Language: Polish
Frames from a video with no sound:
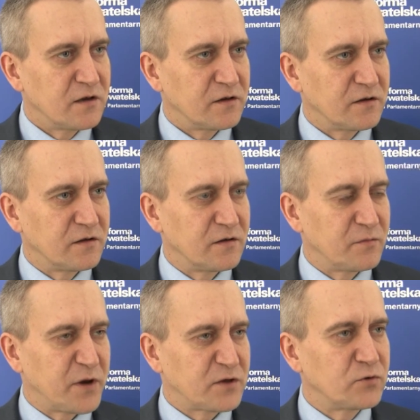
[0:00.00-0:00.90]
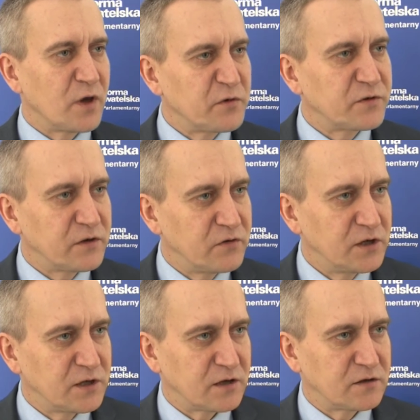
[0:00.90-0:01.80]
E, pracujemy w tej
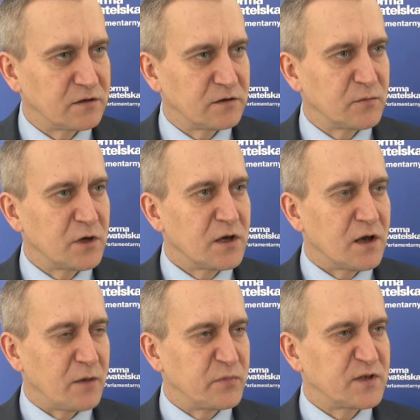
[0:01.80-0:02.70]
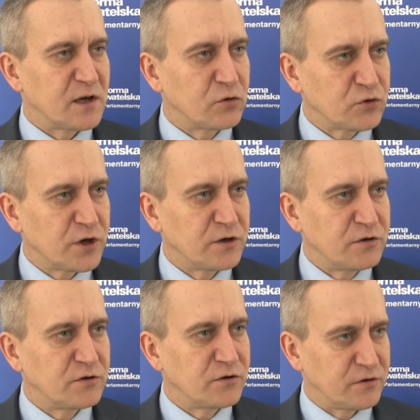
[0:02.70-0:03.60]
chwili nad tym, aby
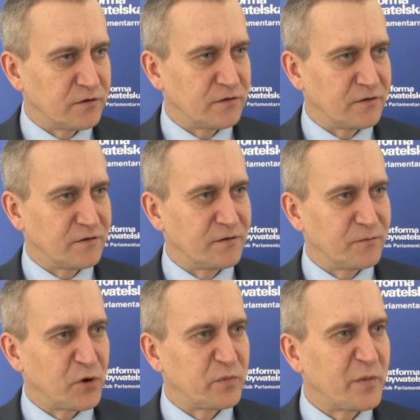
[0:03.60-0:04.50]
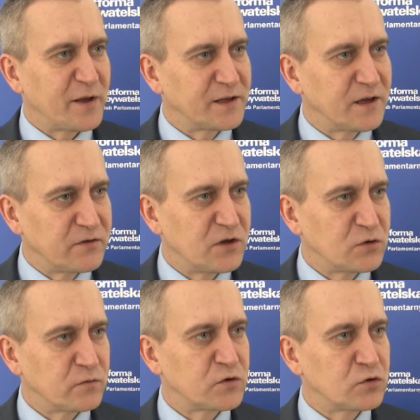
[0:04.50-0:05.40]
zakorzenić e, problematykę
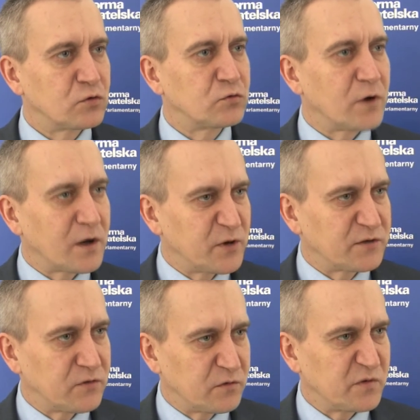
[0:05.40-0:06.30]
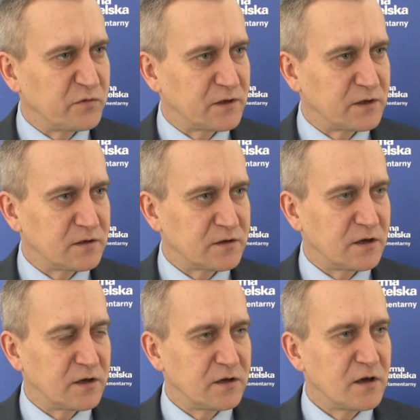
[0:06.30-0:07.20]
wiejską w strukturach Platformy
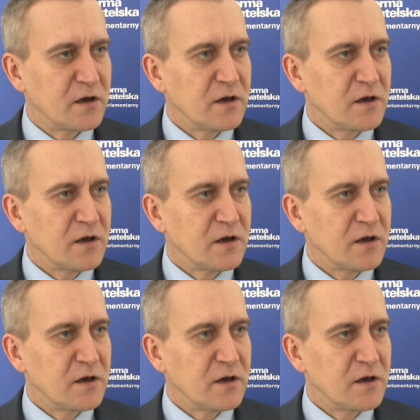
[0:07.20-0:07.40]
Obywatelskiej.